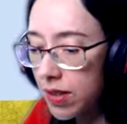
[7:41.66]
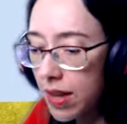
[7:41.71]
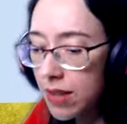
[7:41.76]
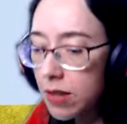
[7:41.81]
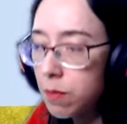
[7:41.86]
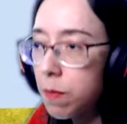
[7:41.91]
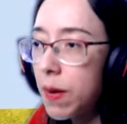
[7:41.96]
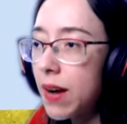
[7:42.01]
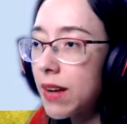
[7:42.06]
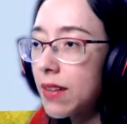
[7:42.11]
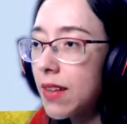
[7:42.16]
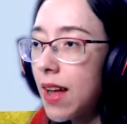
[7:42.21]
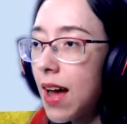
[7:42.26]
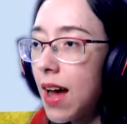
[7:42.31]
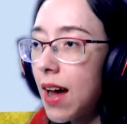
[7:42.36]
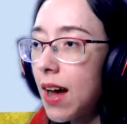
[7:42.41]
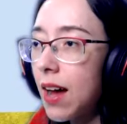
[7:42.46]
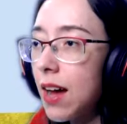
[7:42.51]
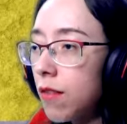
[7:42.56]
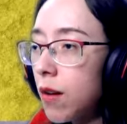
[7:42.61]

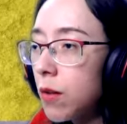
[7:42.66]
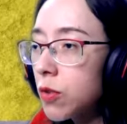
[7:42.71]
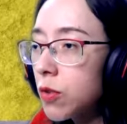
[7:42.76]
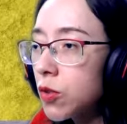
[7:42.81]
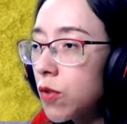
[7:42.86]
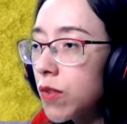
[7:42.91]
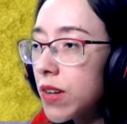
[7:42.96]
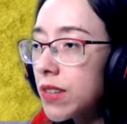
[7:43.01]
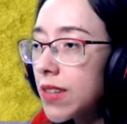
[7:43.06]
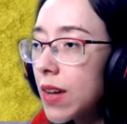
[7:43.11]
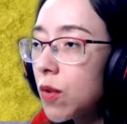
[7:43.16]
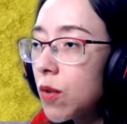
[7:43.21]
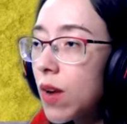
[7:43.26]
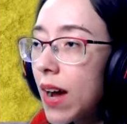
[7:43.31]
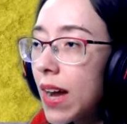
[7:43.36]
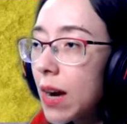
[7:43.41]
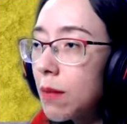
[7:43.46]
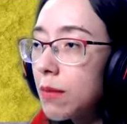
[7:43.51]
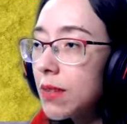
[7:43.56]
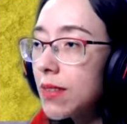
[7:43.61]
despertar. Vamos conversar com o
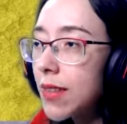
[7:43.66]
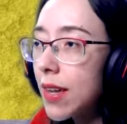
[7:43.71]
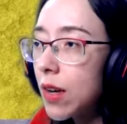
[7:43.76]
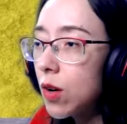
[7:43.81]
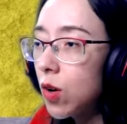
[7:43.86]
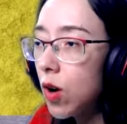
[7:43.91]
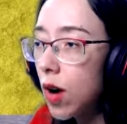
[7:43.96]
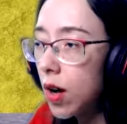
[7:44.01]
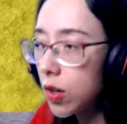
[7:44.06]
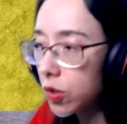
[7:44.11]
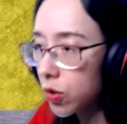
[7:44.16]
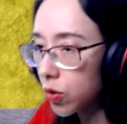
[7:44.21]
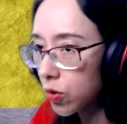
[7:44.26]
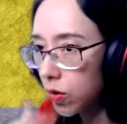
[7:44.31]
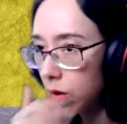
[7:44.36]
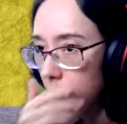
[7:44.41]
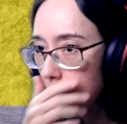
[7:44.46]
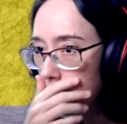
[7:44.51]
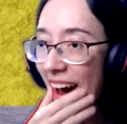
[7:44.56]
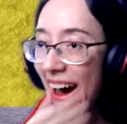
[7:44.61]
cara
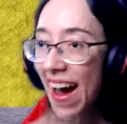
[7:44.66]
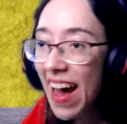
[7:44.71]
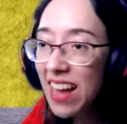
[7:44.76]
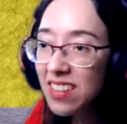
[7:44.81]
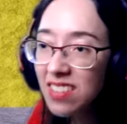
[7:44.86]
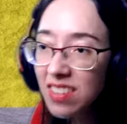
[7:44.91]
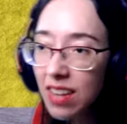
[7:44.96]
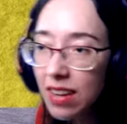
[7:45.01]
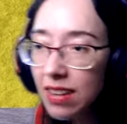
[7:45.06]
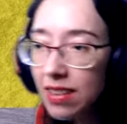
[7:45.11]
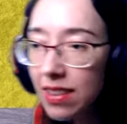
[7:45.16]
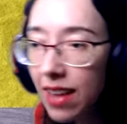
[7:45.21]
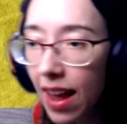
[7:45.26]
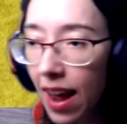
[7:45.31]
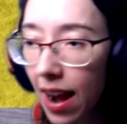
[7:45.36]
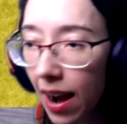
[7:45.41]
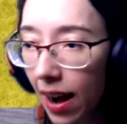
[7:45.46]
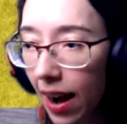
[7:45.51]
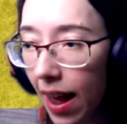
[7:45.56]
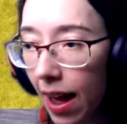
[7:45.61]
misterioso.
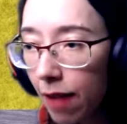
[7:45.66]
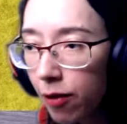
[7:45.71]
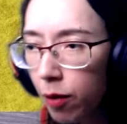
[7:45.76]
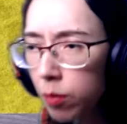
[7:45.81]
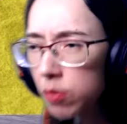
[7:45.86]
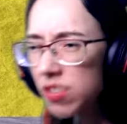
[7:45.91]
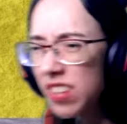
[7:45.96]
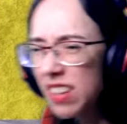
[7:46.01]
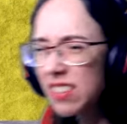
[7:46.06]
Acender, né? Vamos